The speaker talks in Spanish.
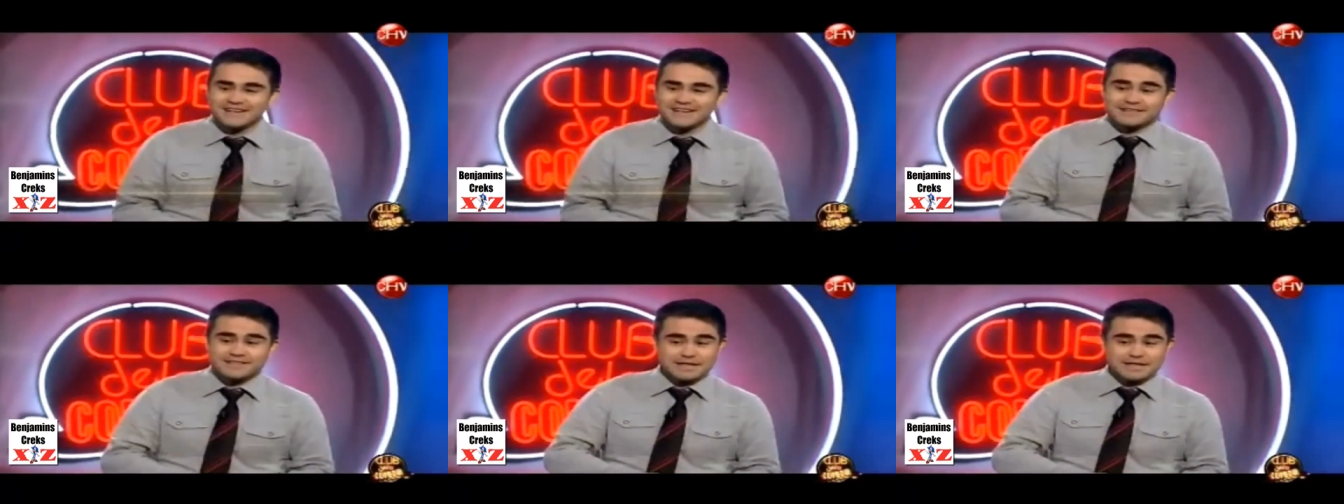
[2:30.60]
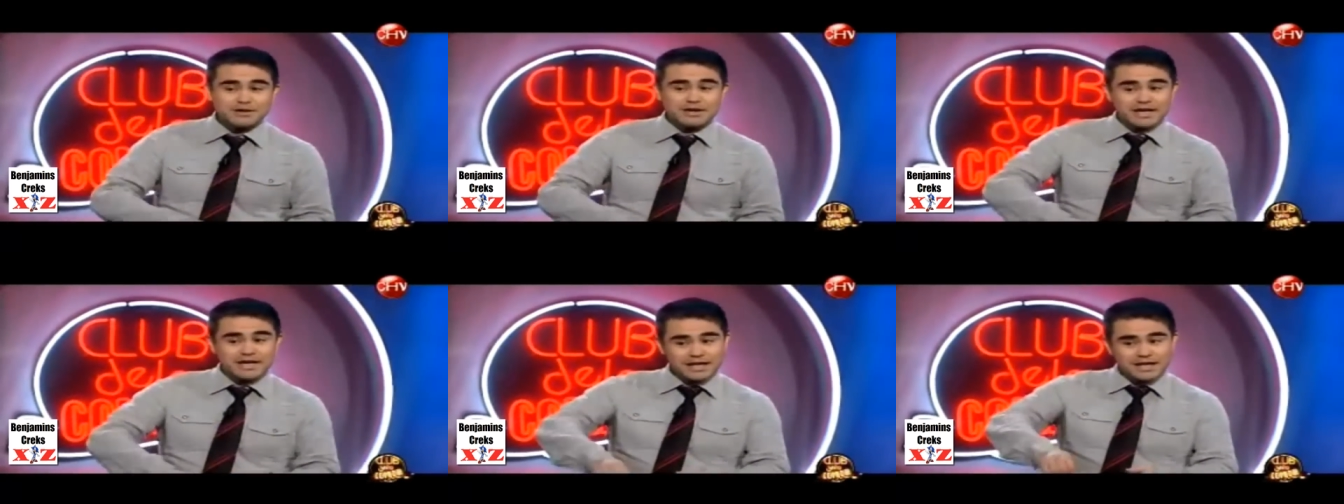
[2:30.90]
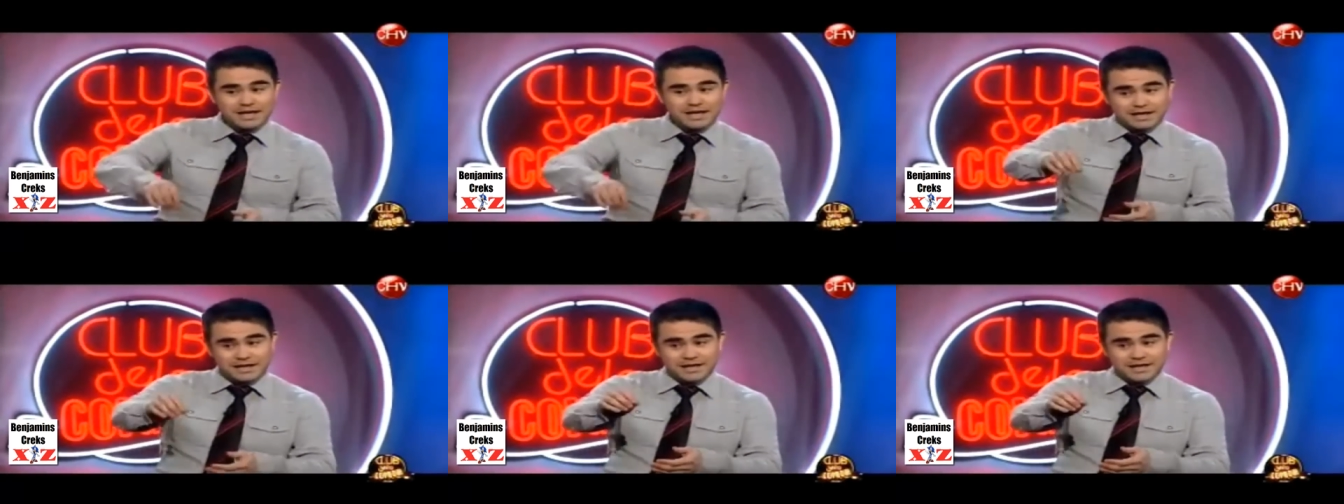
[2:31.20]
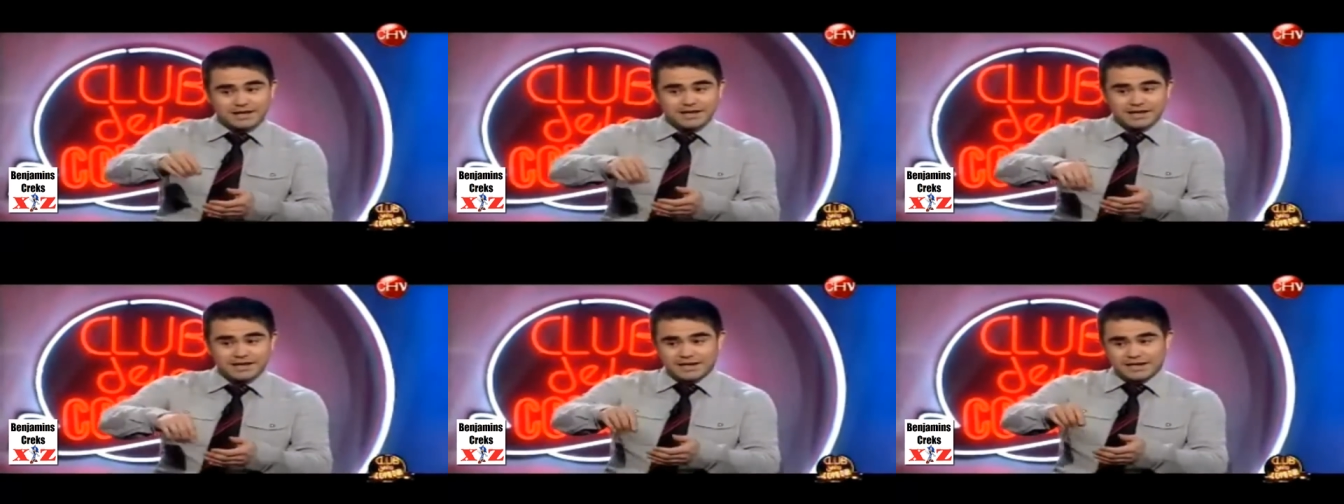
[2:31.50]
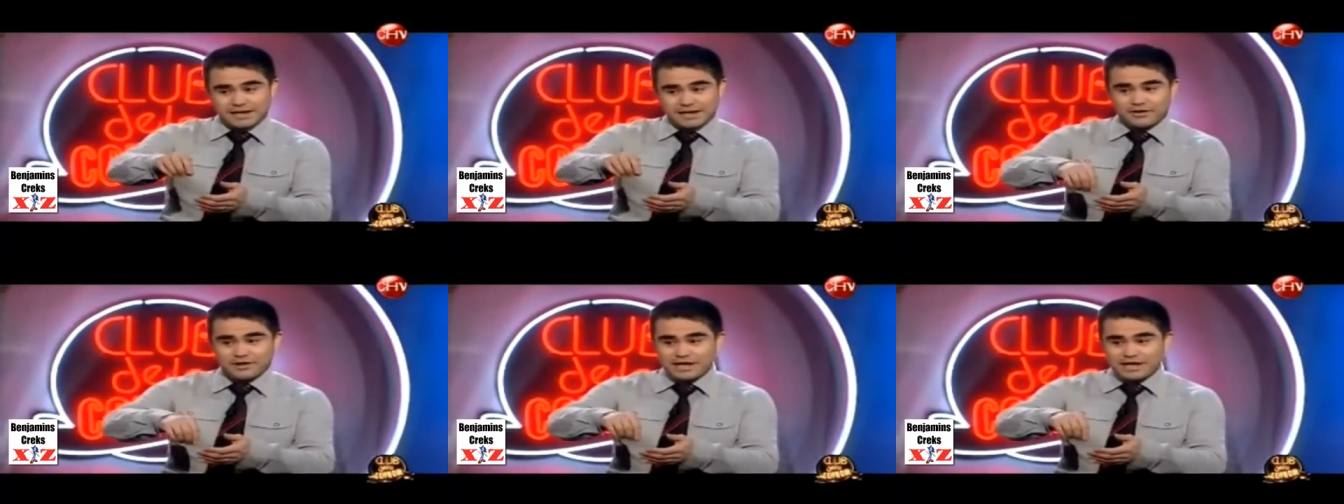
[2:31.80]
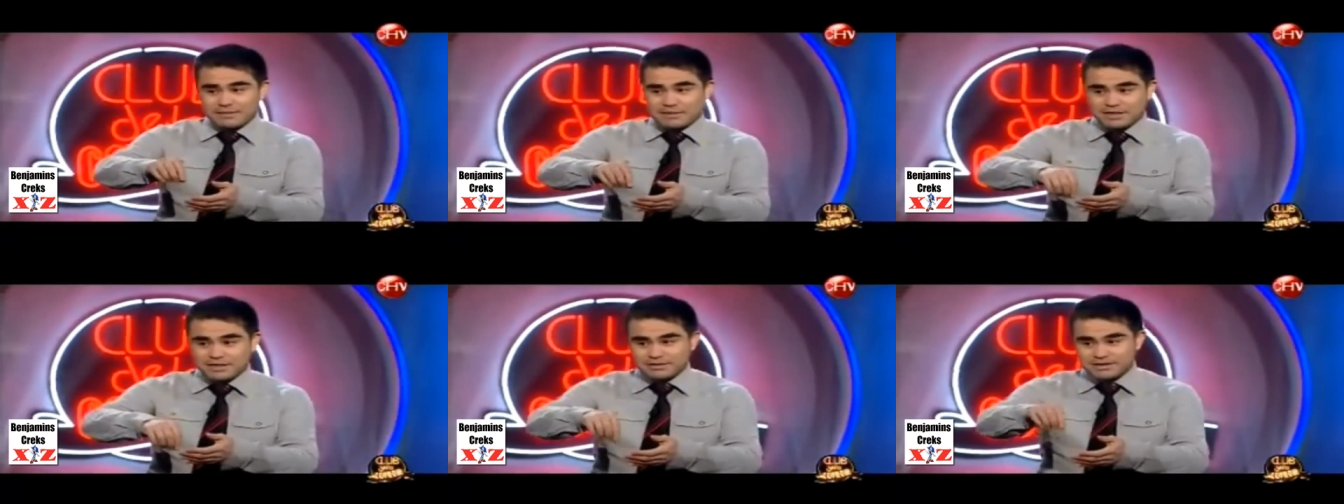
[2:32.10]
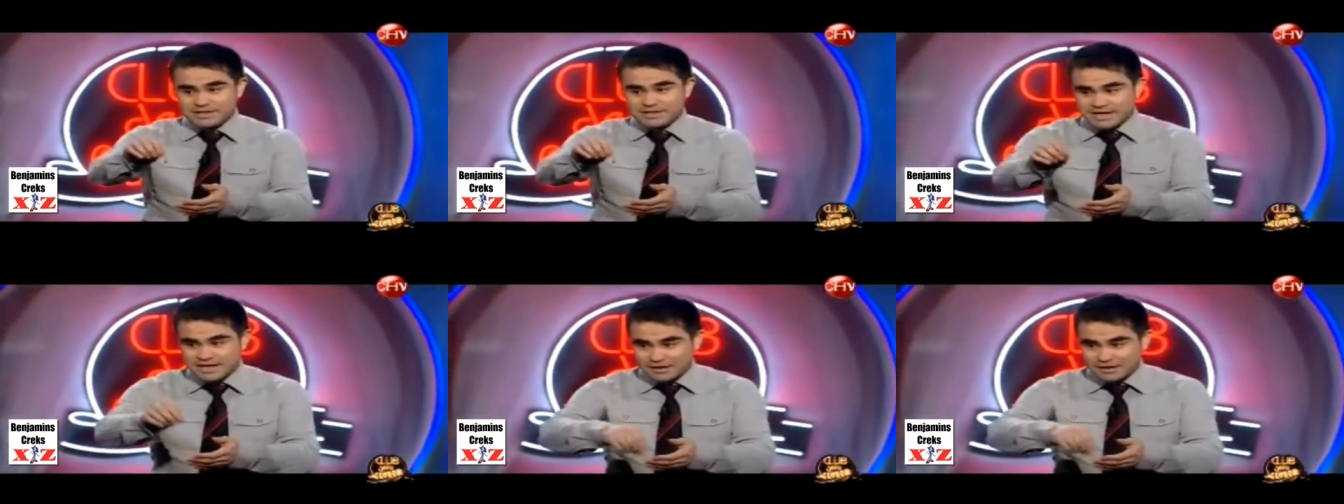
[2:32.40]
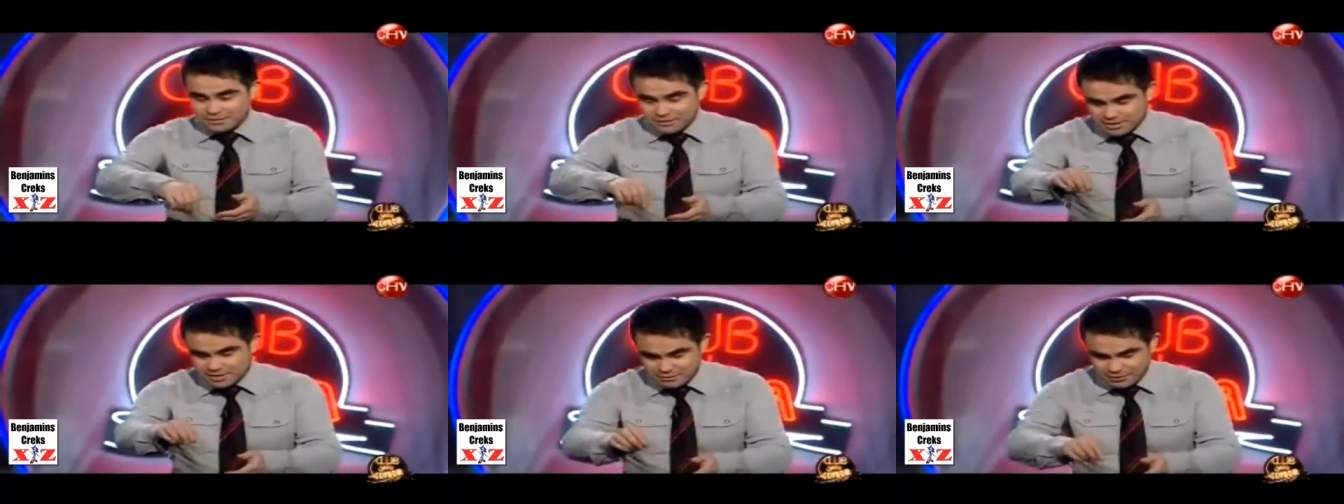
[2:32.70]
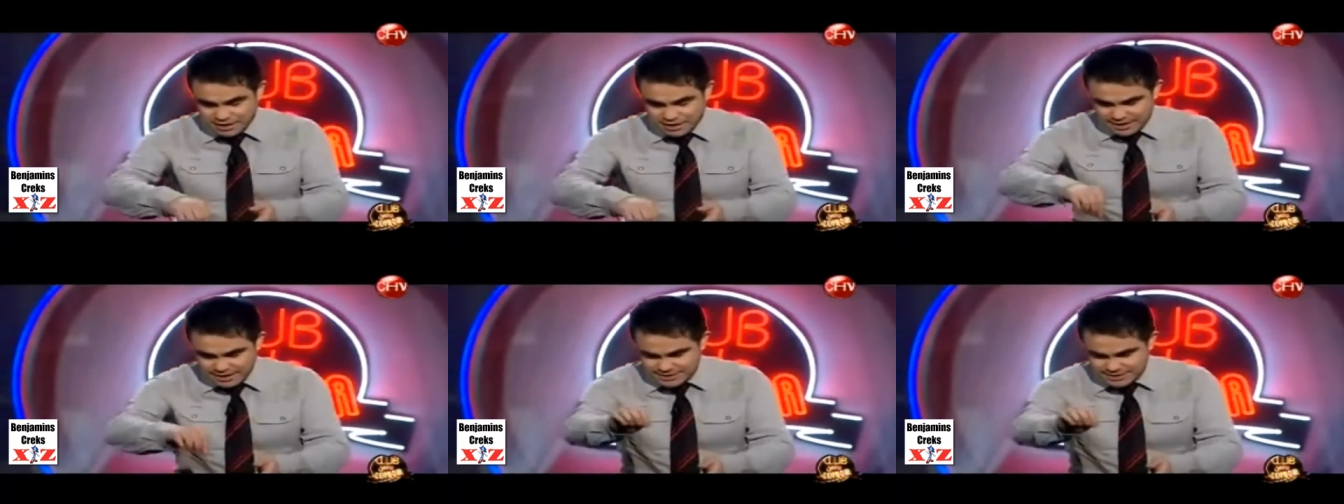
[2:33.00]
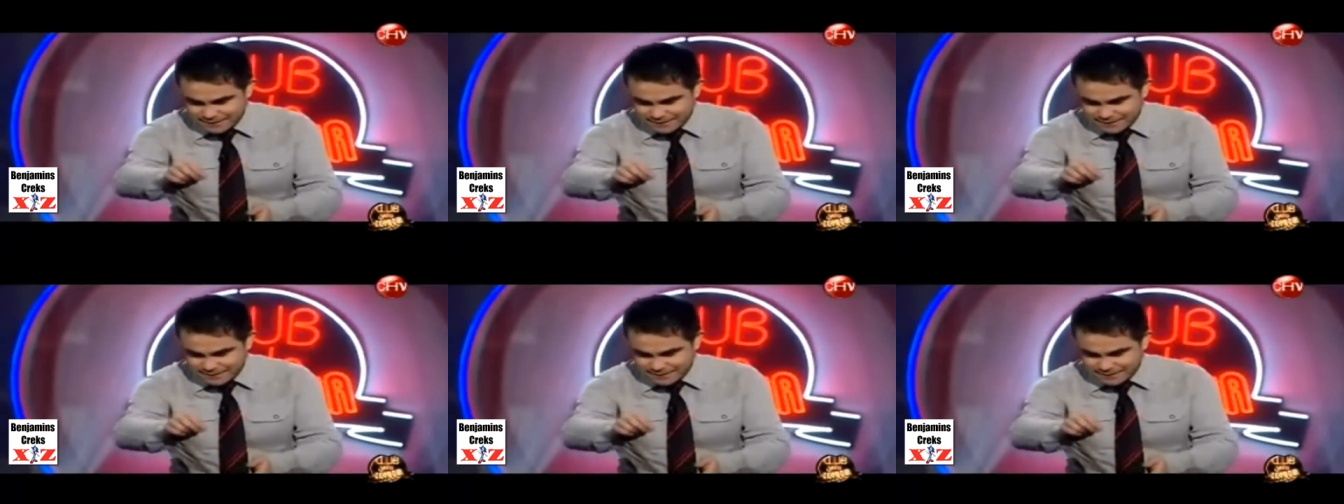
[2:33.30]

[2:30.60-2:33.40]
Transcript: Sí, porque era el límite, ustedes saben cómo nos dibujaban así.